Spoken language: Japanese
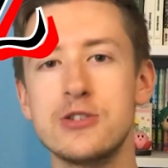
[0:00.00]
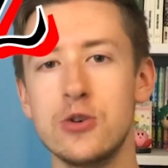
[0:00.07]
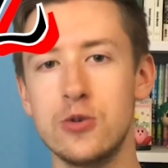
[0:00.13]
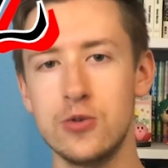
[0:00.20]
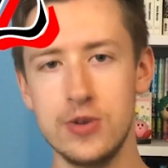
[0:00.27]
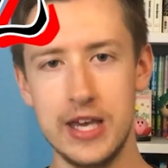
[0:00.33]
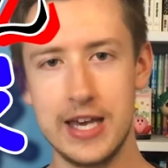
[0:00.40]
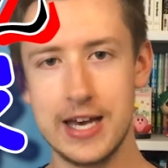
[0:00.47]

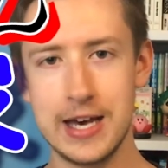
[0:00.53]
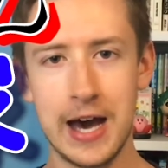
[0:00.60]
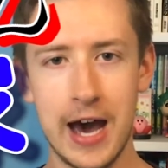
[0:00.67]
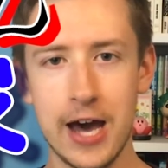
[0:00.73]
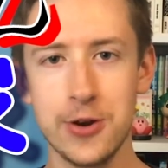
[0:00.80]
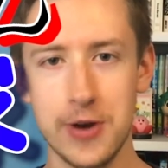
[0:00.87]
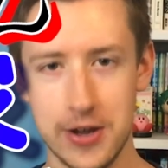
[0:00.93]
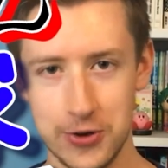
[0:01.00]
ソン一家
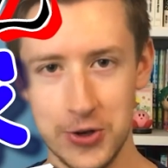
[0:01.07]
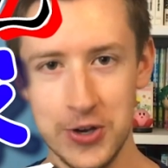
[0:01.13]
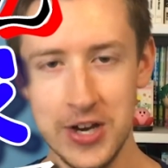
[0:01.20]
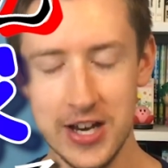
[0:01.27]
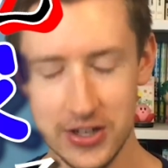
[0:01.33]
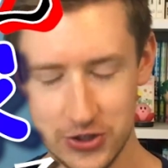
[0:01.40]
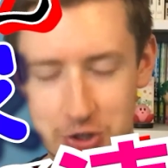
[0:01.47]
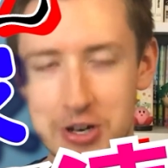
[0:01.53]
あるある
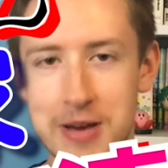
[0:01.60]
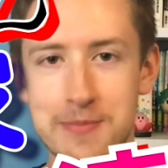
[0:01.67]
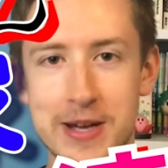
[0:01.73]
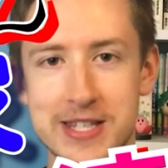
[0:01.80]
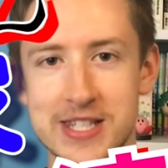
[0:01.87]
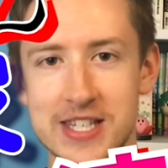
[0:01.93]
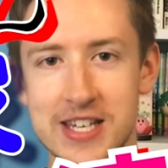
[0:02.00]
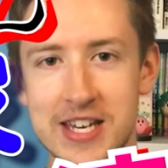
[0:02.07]
10連
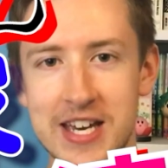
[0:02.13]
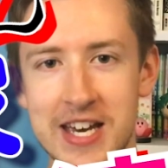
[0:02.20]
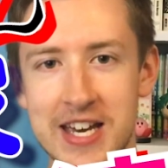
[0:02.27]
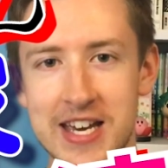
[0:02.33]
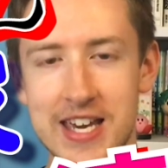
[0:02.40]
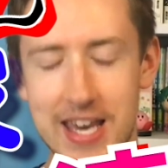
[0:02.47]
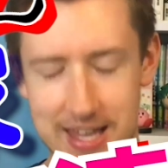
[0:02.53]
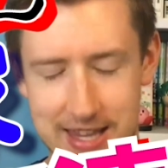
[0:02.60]
発
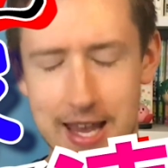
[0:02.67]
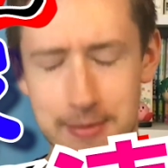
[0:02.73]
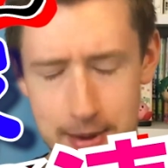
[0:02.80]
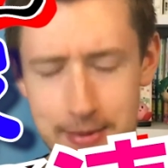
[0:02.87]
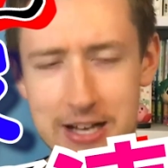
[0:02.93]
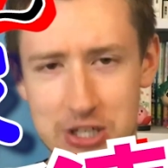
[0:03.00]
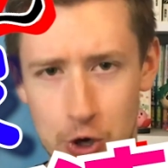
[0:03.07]
行ってみま